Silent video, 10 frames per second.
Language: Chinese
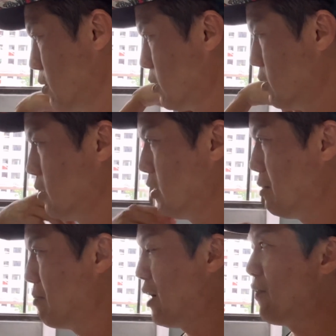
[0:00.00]
呃，
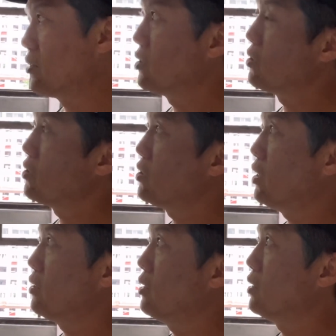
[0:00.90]
你买房子之
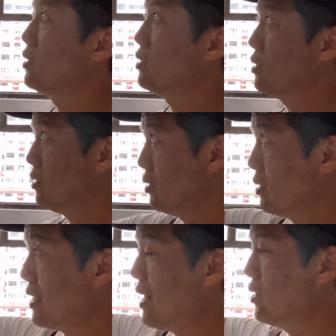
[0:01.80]
前呢，
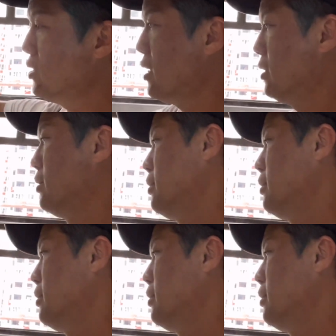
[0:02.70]
看一下